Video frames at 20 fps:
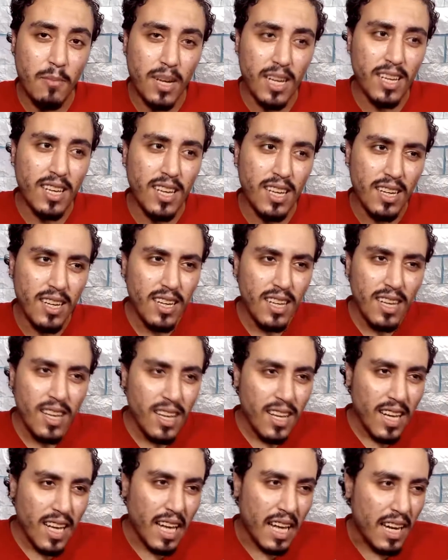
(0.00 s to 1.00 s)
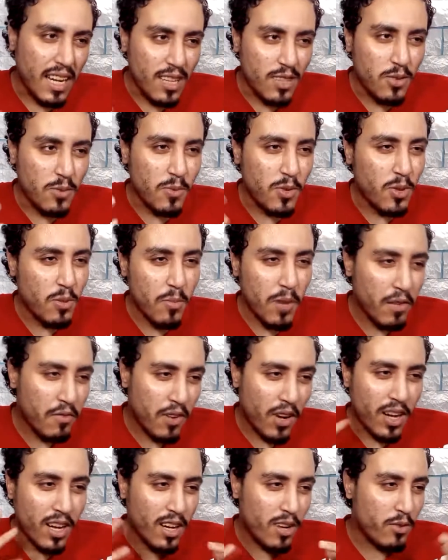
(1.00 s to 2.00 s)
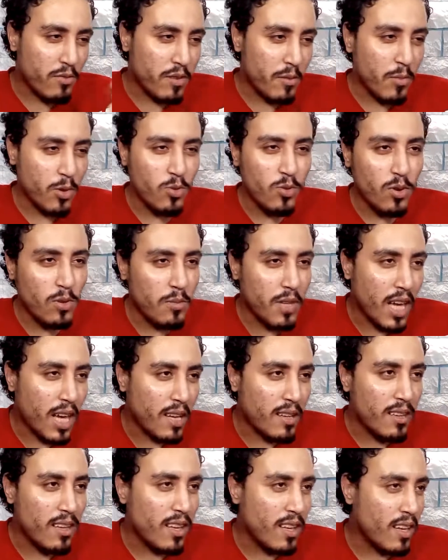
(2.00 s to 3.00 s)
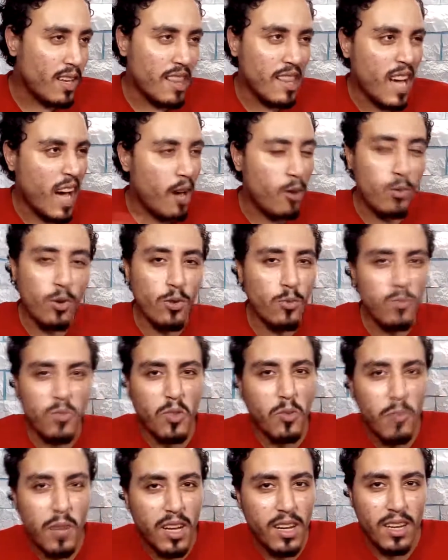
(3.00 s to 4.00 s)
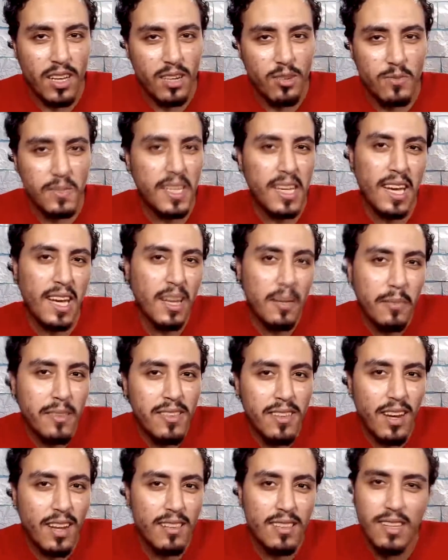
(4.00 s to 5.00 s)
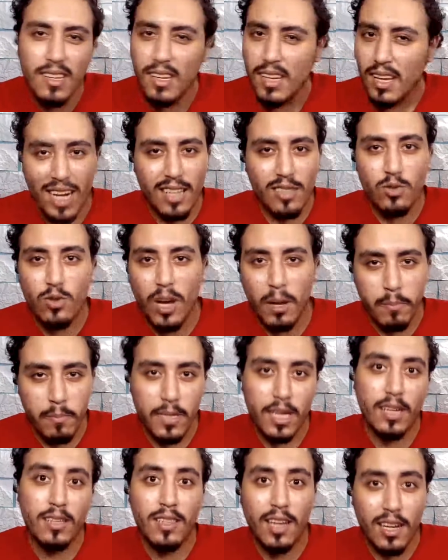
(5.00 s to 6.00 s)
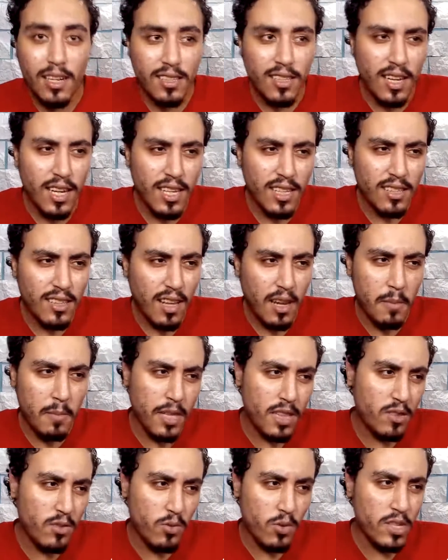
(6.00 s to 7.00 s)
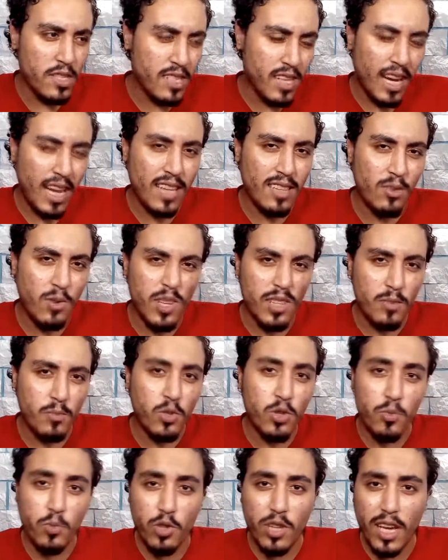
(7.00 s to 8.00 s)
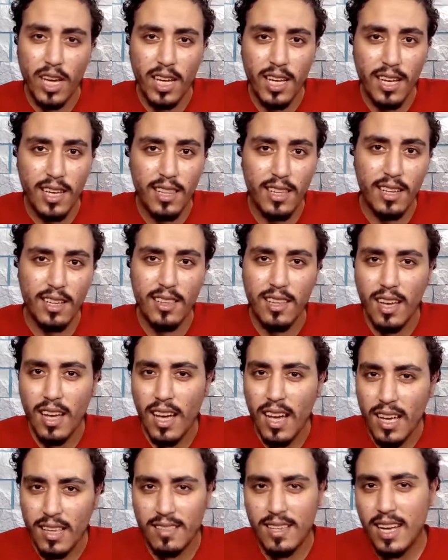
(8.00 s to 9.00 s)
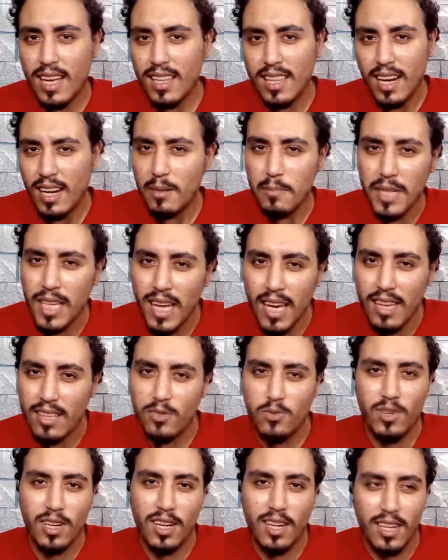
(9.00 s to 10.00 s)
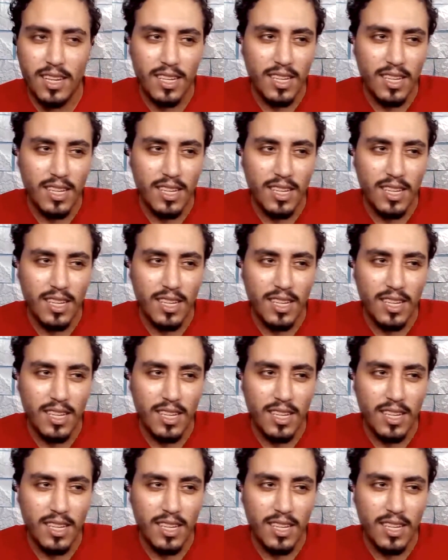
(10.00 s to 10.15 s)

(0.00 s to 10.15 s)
المانجا خلتهم ان هم يفكروا في الموضوع يعني, يعني حاولوا ان هم يغيروا النهايه مثلا اعلنتوا عن ميعاد عرض ليه طالما انتوا لسه لحد دلوقتي مش متاكدين اذا كان الانمي جاهز ولا